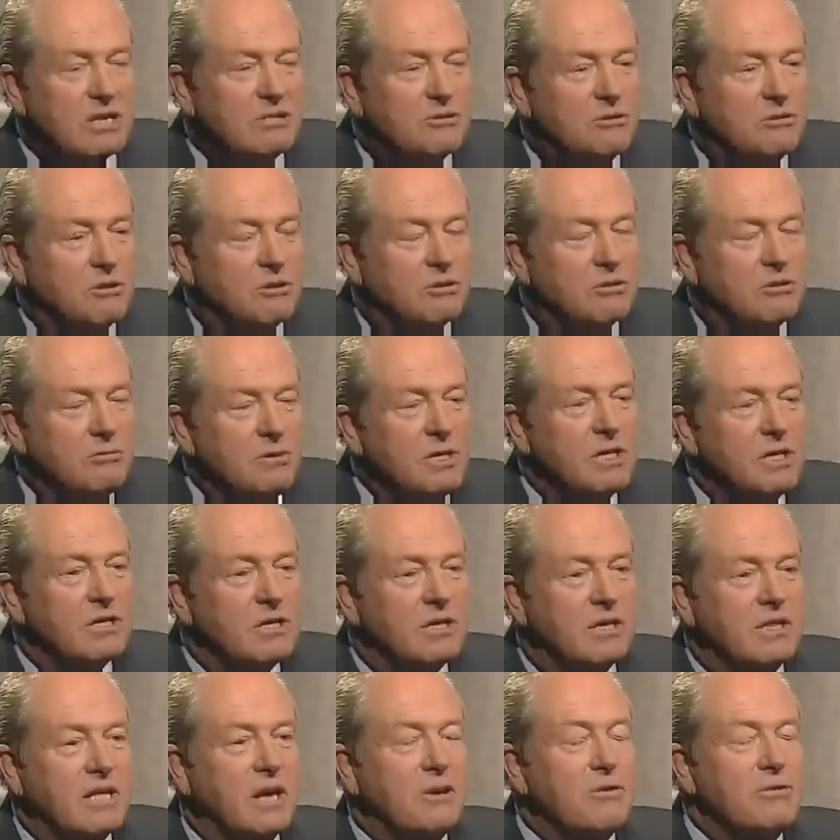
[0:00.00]
sûr que oui,
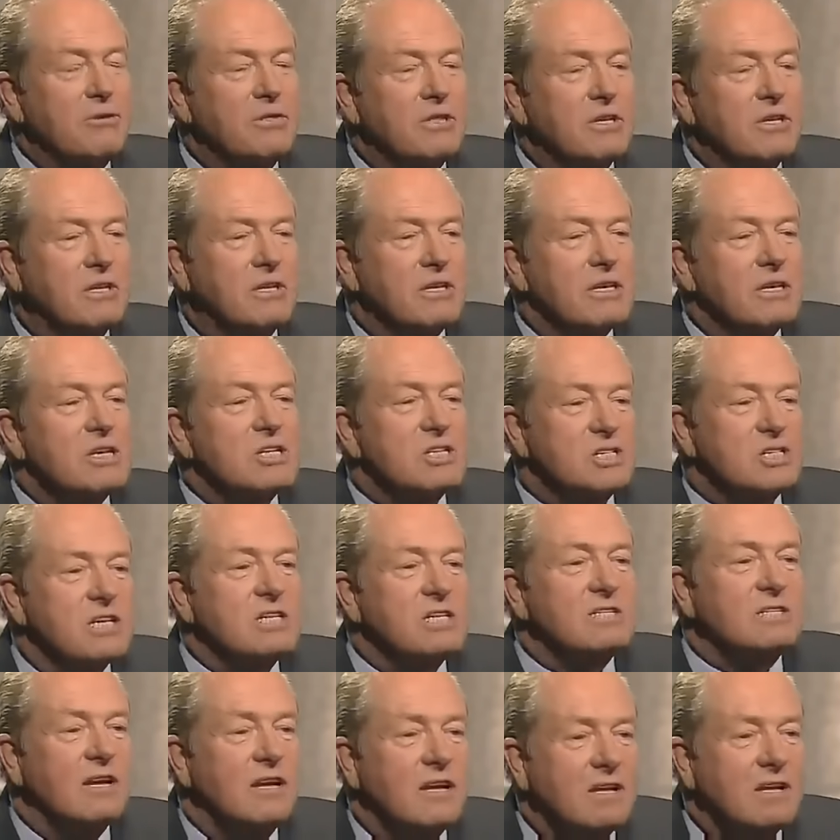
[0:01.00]
il y en a une qui est
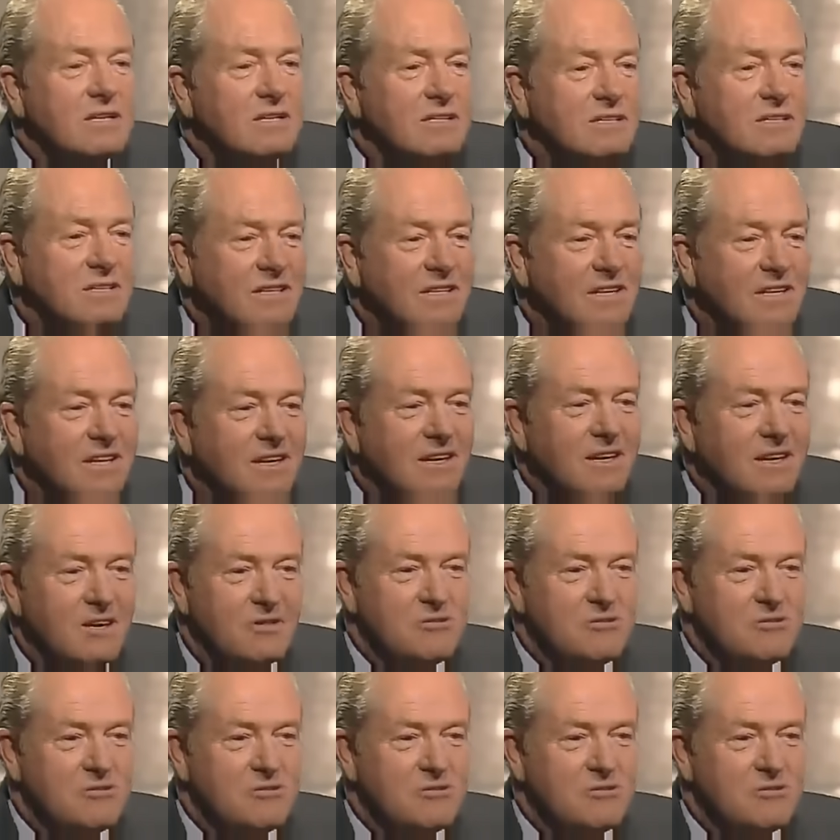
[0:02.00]
chez elle ici,